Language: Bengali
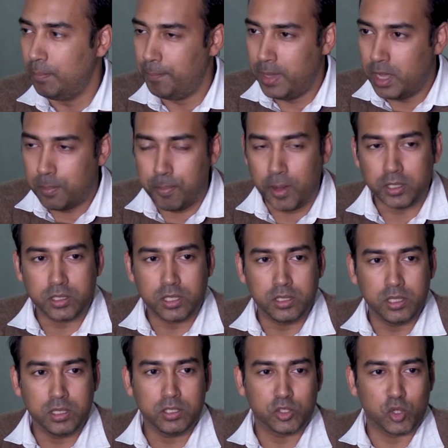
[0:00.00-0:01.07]
মেয়র
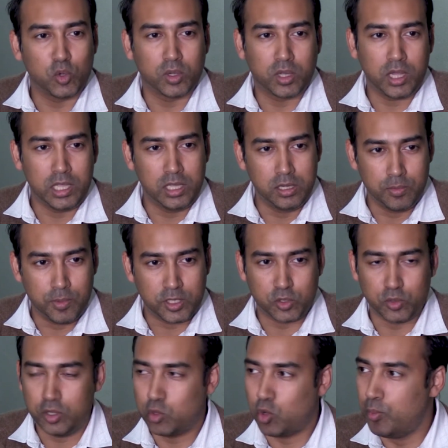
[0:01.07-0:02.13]
প্রার্থীদের সংখ্যা এই
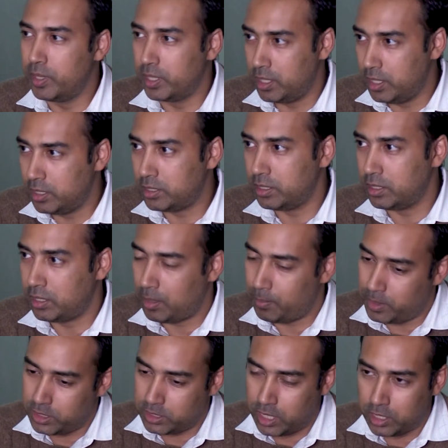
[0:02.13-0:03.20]
নির্বাচনে কমে গিয়েছে তার
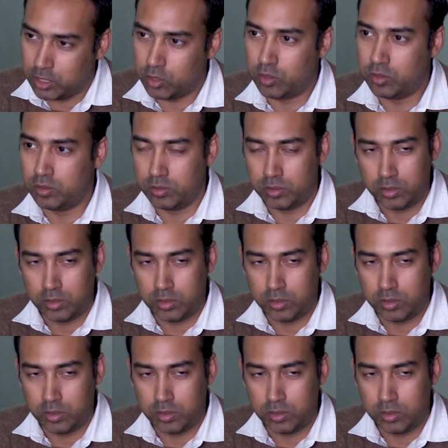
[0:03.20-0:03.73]
মানে সাধারণ